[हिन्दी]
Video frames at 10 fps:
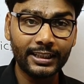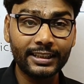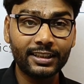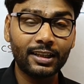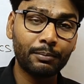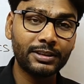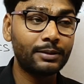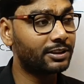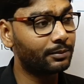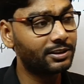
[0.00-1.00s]
याद रखना
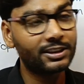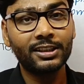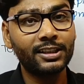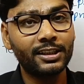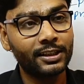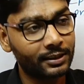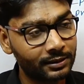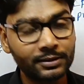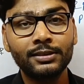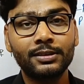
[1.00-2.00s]
मजे मजे में जिंदगी के
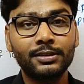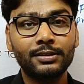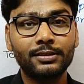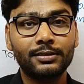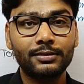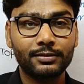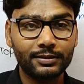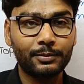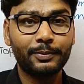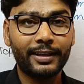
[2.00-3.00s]

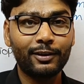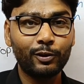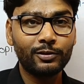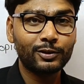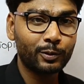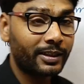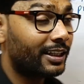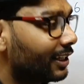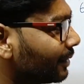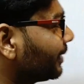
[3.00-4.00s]
समझ पा रहे हो जो
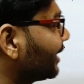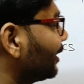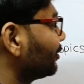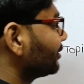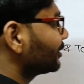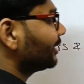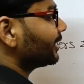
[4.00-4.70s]
मैं नहीं कह पा रहा हूँ